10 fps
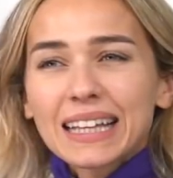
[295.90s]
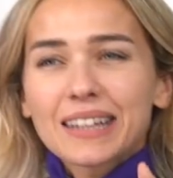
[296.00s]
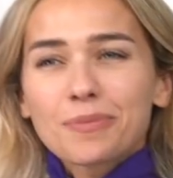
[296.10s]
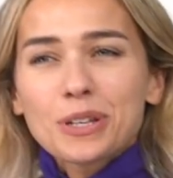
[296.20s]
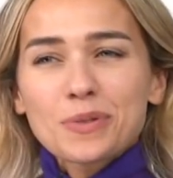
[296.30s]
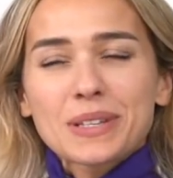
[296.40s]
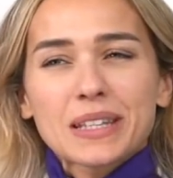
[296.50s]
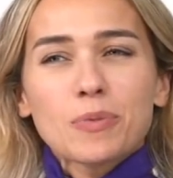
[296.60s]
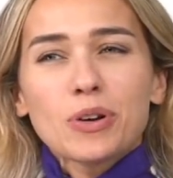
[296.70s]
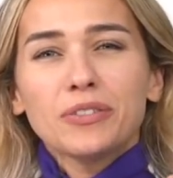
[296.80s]
Krakerin
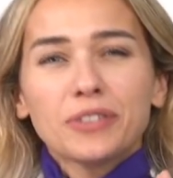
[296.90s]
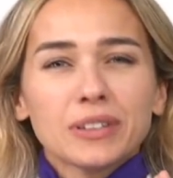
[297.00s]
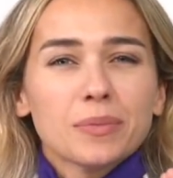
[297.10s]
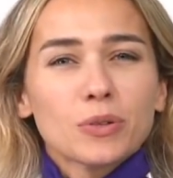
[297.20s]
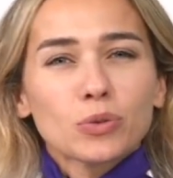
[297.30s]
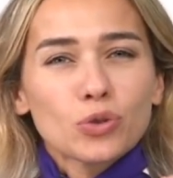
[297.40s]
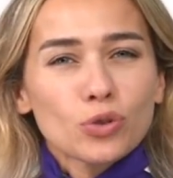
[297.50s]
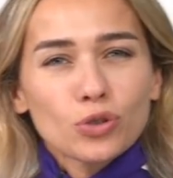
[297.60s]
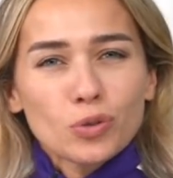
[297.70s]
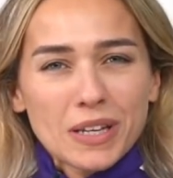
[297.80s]
pişmesi böyle fırında bir
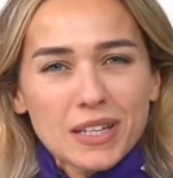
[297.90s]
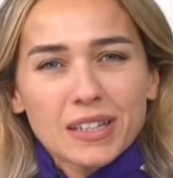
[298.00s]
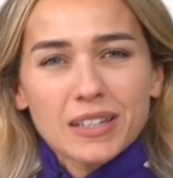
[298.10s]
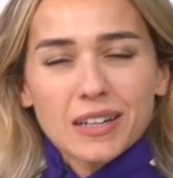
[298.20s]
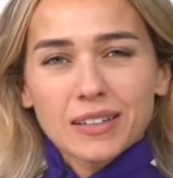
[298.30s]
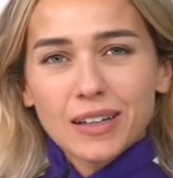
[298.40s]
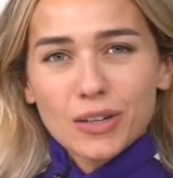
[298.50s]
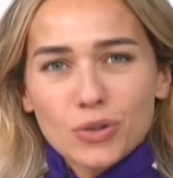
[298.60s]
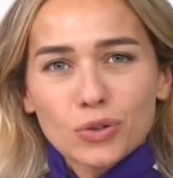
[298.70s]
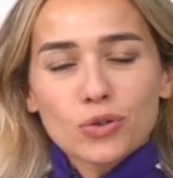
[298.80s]
30-35 dakika kadar
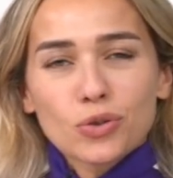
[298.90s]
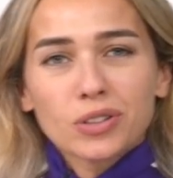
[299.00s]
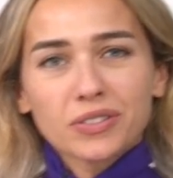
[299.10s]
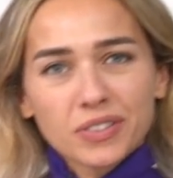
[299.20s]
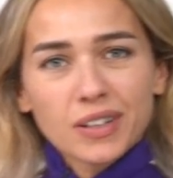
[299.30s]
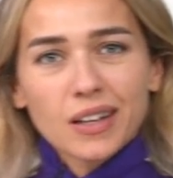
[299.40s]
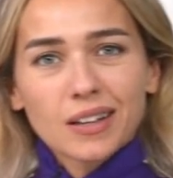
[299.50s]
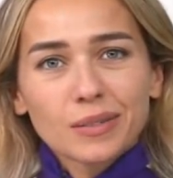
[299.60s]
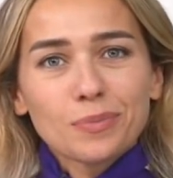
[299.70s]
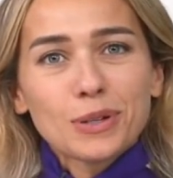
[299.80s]
sürdü. Sonra fırından aldım.